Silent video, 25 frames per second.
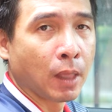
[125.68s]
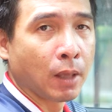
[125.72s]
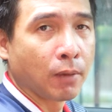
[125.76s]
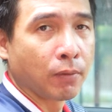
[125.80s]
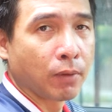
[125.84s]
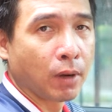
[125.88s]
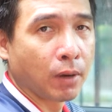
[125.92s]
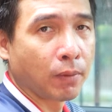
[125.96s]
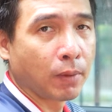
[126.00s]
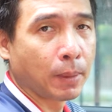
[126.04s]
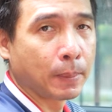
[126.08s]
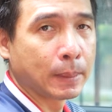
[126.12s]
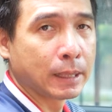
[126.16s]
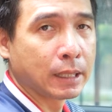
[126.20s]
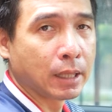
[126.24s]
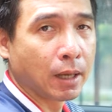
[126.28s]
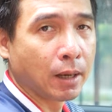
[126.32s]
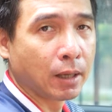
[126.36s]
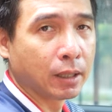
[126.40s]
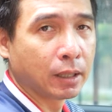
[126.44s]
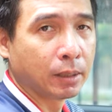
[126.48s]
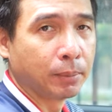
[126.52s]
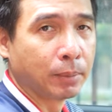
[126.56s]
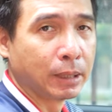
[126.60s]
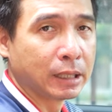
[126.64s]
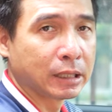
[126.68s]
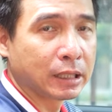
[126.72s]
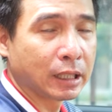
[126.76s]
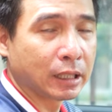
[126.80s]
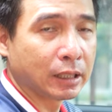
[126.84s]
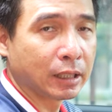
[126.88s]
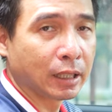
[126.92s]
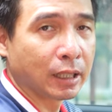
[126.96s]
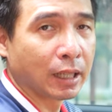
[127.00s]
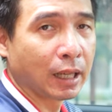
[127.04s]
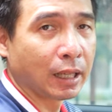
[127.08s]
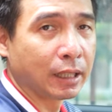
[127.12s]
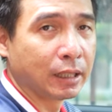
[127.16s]
Vâng và bây giờ thì mình sẽ
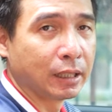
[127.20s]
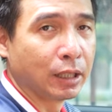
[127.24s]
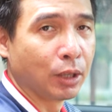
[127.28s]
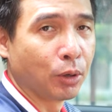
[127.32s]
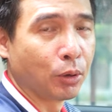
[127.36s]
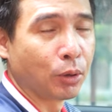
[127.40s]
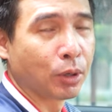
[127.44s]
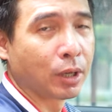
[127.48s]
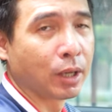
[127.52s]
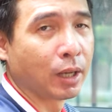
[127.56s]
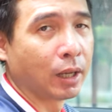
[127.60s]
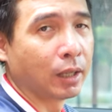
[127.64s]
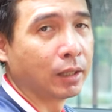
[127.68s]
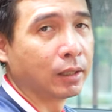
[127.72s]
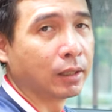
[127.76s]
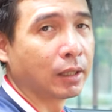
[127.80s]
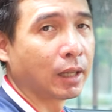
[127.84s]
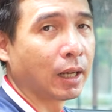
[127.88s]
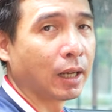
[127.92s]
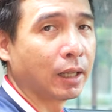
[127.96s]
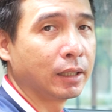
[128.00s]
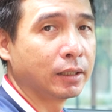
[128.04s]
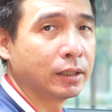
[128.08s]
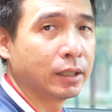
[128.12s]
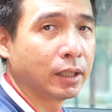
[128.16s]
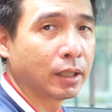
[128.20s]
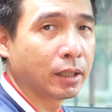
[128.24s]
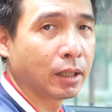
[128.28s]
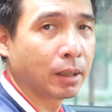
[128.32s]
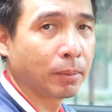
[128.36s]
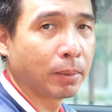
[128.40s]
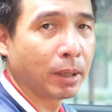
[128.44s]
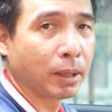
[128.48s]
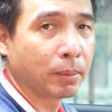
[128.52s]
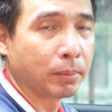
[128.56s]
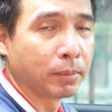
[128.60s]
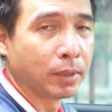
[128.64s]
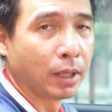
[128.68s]
tiến hành điều khiển cái chiếc à,
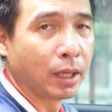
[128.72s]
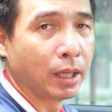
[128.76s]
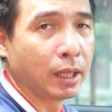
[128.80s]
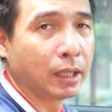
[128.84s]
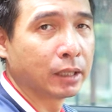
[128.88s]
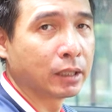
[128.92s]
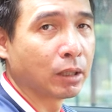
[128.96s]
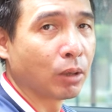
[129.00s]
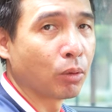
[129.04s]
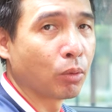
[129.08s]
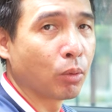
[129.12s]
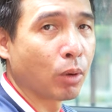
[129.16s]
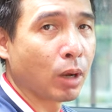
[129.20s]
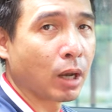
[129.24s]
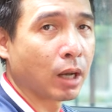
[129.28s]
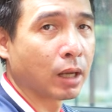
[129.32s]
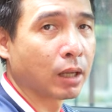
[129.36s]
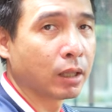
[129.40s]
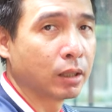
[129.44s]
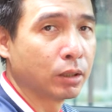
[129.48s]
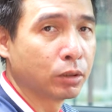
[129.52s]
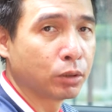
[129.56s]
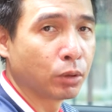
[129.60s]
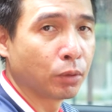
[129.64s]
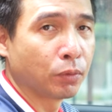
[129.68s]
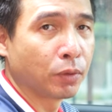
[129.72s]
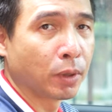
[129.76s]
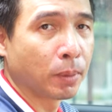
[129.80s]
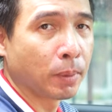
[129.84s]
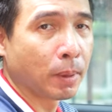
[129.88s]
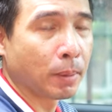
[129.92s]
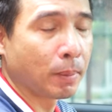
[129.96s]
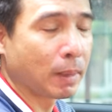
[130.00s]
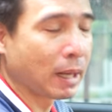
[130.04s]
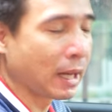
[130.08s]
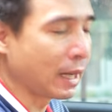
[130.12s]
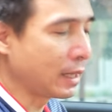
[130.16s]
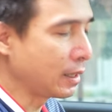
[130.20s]
BS10 này thông qua cái ứng dụng việt
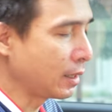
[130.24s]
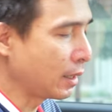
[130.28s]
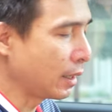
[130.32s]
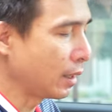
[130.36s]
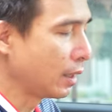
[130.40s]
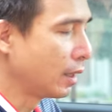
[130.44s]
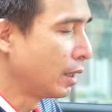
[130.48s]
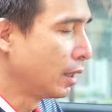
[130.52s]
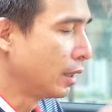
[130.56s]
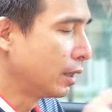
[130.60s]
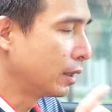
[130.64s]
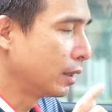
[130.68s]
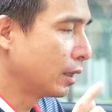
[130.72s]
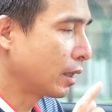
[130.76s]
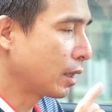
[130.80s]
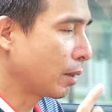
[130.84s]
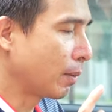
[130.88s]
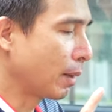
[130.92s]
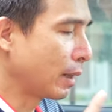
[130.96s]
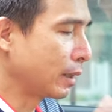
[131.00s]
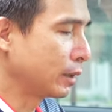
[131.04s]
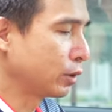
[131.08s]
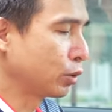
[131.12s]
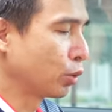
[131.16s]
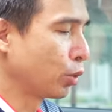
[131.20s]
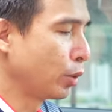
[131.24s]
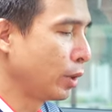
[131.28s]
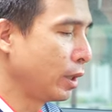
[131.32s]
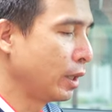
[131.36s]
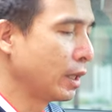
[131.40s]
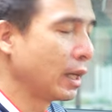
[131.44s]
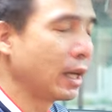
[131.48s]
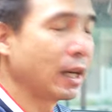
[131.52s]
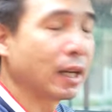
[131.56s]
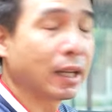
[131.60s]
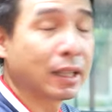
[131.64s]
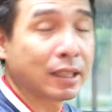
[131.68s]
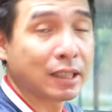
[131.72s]
map Live nhé. Thì các bạn chú ý
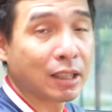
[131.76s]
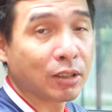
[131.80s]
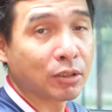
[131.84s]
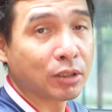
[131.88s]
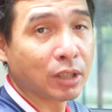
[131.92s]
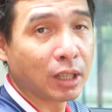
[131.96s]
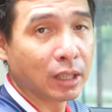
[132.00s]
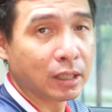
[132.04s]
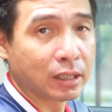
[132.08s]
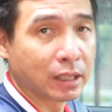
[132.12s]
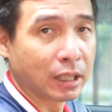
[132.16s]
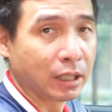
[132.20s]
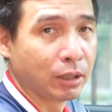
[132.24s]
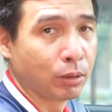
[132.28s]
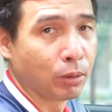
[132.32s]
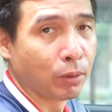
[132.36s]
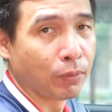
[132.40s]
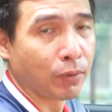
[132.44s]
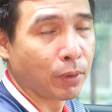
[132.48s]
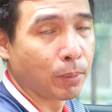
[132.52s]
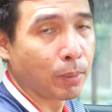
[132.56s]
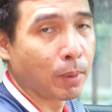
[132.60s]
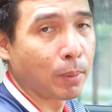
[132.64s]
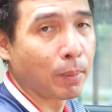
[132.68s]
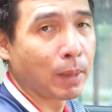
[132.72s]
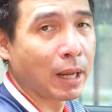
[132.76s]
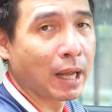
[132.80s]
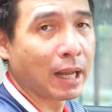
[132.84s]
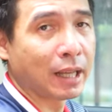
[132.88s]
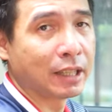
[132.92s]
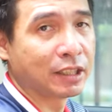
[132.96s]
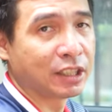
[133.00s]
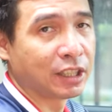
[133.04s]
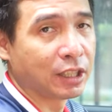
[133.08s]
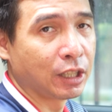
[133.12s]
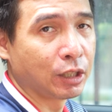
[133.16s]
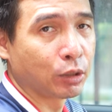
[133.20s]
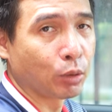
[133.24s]
đây là cái giao diện chính của việt map Live
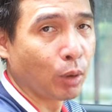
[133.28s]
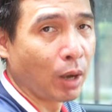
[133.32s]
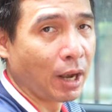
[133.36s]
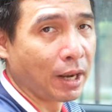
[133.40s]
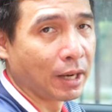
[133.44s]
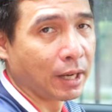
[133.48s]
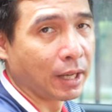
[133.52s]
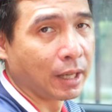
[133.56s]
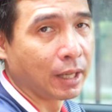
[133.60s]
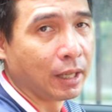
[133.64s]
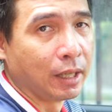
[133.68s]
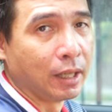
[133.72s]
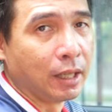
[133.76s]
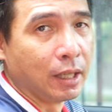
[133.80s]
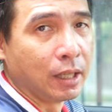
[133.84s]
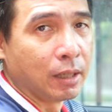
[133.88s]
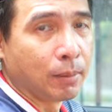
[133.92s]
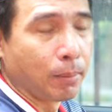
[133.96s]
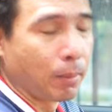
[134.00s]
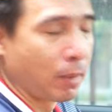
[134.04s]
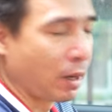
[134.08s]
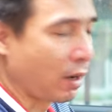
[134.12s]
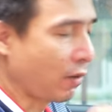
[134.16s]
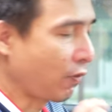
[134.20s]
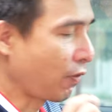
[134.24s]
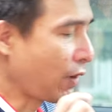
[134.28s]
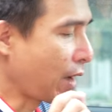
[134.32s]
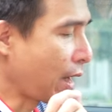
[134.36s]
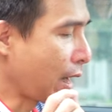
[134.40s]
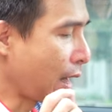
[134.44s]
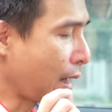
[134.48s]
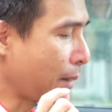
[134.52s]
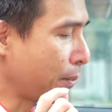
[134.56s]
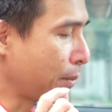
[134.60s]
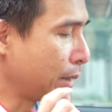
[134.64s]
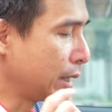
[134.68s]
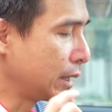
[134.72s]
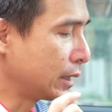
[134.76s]
ở trên điện thoại này mà
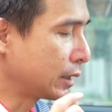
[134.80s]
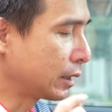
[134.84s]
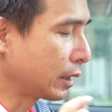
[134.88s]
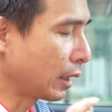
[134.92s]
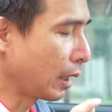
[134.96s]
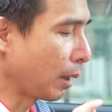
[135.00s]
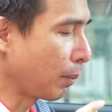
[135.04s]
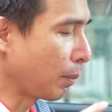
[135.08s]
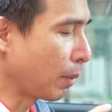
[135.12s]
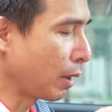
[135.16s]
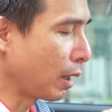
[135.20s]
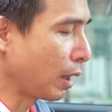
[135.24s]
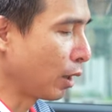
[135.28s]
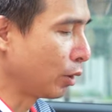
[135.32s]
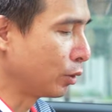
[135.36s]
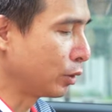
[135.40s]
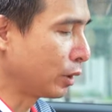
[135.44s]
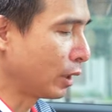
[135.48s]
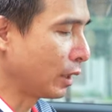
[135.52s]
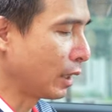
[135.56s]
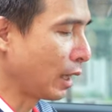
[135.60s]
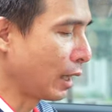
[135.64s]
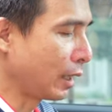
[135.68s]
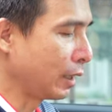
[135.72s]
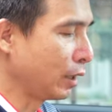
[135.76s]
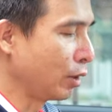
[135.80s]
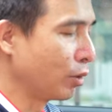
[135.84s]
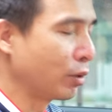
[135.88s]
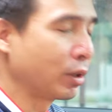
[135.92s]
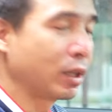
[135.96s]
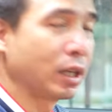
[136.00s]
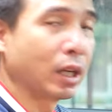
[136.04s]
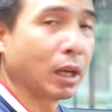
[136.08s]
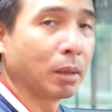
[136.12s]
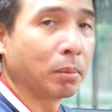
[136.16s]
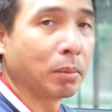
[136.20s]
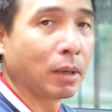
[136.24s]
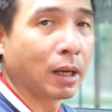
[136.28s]
và mình sẽ bắt đầu tiến hành điều
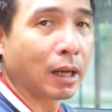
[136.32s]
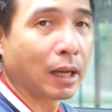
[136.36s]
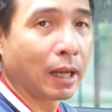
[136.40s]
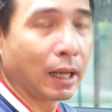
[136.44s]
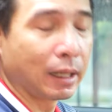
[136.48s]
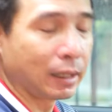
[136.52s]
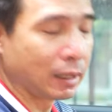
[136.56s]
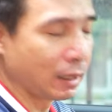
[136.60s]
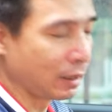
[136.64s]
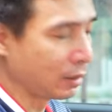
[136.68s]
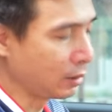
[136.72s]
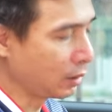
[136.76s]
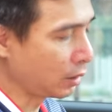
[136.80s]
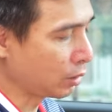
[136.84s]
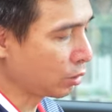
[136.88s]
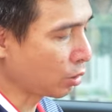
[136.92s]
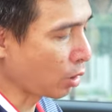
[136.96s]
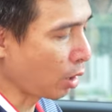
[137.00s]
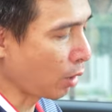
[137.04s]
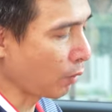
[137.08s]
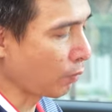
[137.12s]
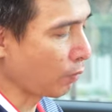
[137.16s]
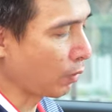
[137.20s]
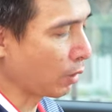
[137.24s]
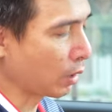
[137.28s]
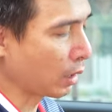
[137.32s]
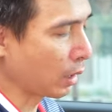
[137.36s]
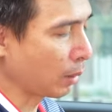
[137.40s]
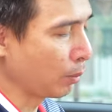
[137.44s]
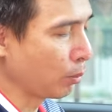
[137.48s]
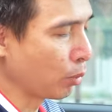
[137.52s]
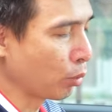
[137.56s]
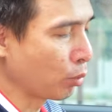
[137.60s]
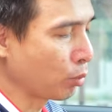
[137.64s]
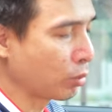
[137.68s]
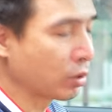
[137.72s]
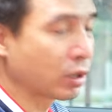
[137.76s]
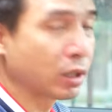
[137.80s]
khiển bằng cách là lựa chọn vào cái
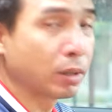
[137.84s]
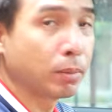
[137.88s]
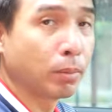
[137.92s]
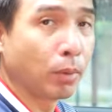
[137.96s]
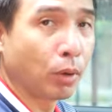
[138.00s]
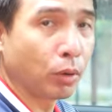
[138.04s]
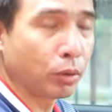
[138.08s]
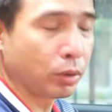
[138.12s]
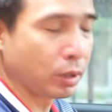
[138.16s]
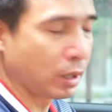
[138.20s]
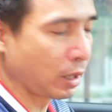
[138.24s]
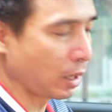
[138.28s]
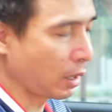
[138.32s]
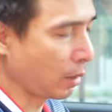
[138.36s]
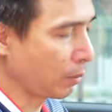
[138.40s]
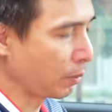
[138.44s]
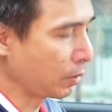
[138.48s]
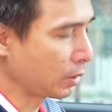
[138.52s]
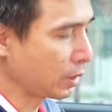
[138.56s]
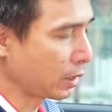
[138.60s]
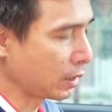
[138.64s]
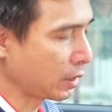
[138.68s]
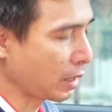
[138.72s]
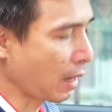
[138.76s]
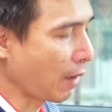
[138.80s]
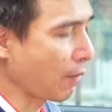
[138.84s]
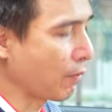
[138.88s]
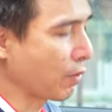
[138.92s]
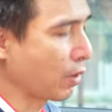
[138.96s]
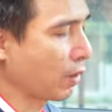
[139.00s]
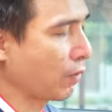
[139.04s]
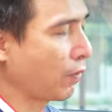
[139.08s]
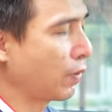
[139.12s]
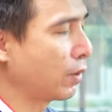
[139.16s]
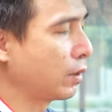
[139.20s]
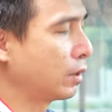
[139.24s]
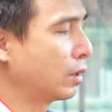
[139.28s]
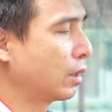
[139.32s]
mục remote đây này mình sẽ chạm vào
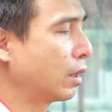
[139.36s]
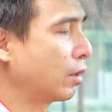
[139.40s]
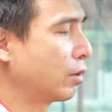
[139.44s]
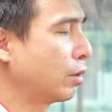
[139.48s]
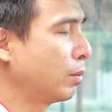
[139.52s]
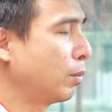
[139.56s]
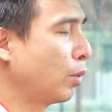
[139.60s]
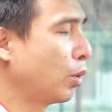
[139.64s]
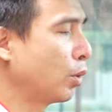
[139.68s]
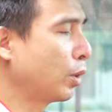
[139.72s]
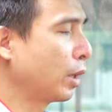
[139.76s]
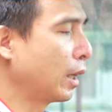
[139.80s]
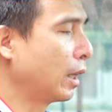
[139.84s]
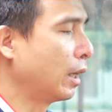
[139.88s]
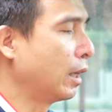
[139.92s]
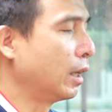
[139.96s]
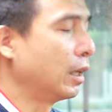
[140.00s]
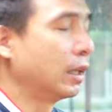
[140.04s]
cái phần à, remote này